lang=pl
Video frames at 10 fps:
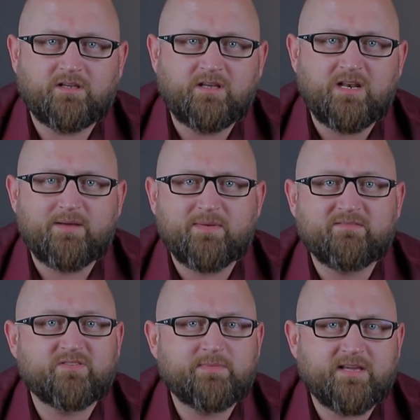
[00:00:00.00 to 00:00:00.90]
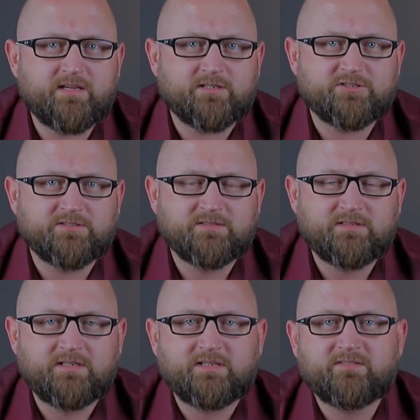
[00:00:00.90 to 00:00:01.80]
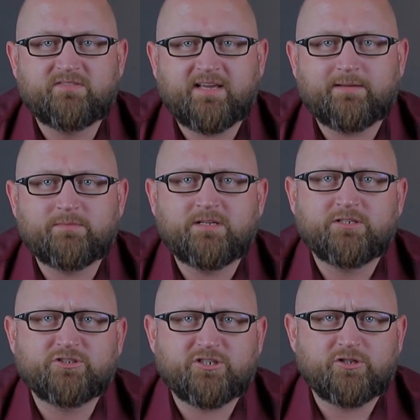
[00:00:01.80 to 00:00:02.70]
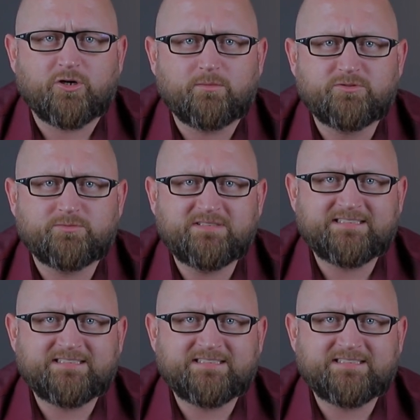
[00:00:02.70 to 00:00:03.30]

Ile mam wymieniać? Wiem, że to brzmi